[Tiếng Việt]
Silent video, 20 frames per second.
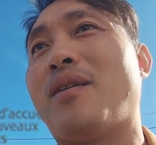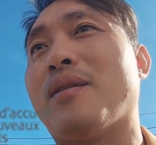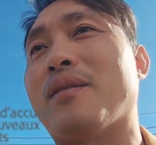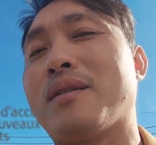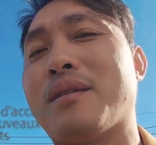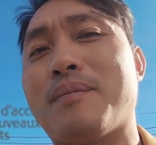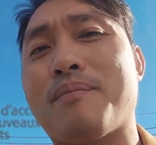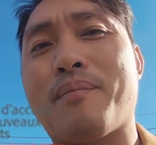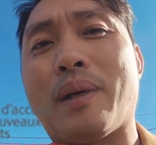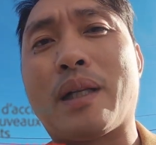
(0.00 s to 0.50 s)

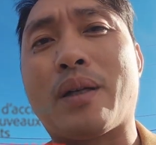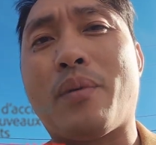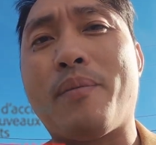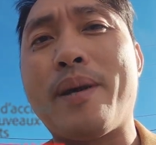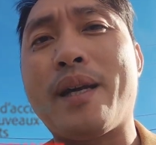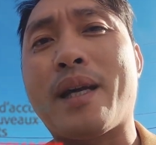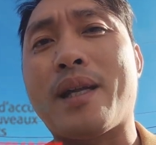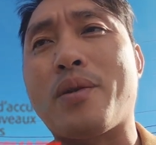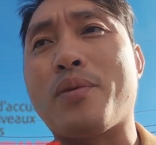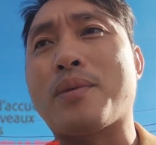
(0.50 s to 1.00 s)
hồi mình cũng
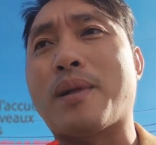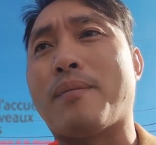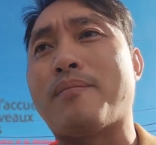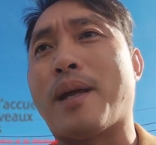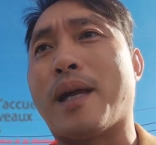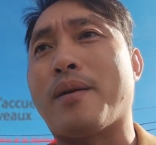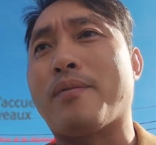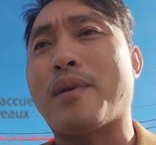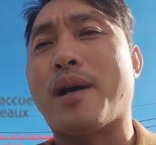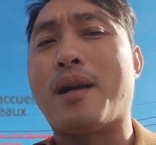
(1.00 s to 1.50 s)
biết cái trung
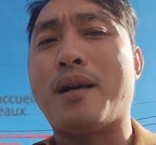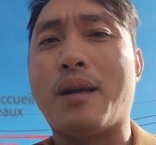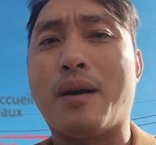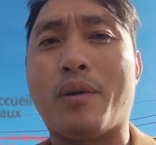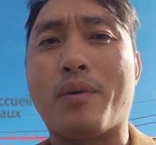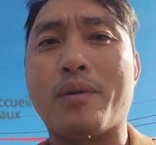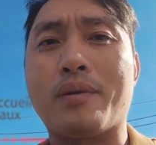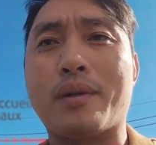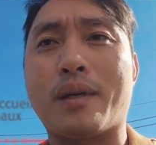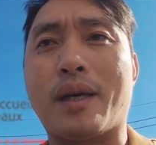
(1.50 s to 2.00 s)
tâm này cũng khá
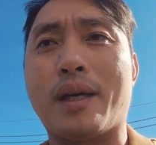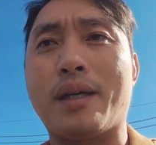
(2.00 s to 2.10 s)
lâu